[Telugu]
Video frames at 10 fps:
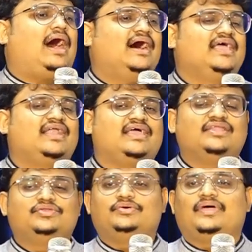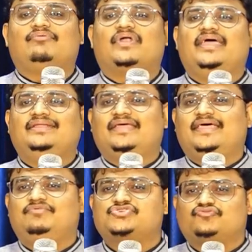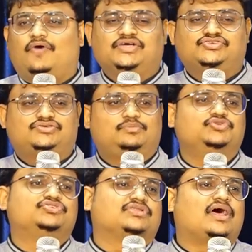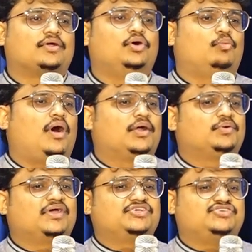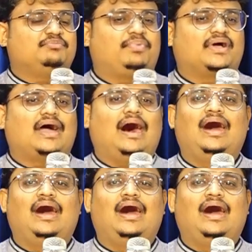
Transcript: ఆయన ఎందు ఎవరైతే విశ్వాసం ఉంచుతారో వారు నశింపక